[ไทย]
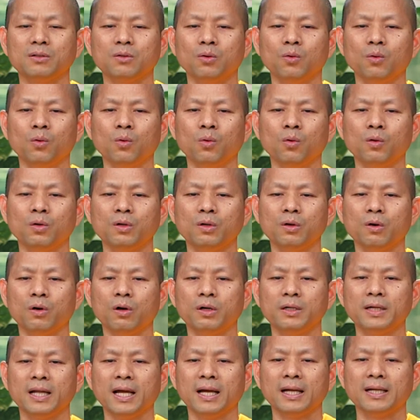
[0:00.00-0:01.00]
ทูลโดย
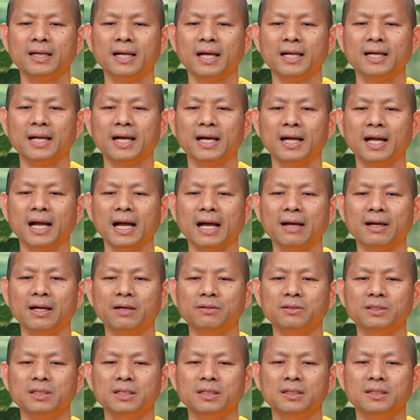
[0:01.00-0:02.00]
ในดังกล่าวแล้ว
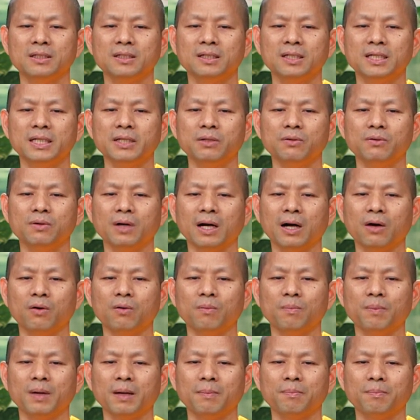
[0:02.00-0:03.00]
จึงกลิ้วเอา
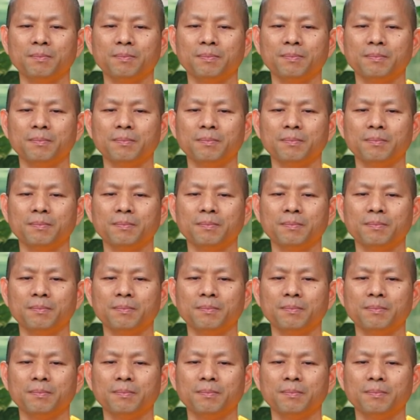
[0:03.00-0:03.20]
พับ